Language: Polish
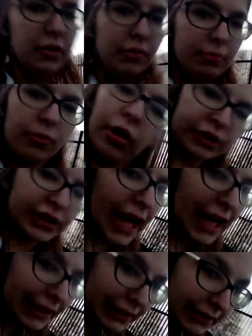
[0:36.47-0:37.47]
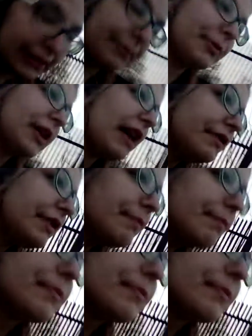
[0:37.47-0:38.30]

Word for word: może się pojawi.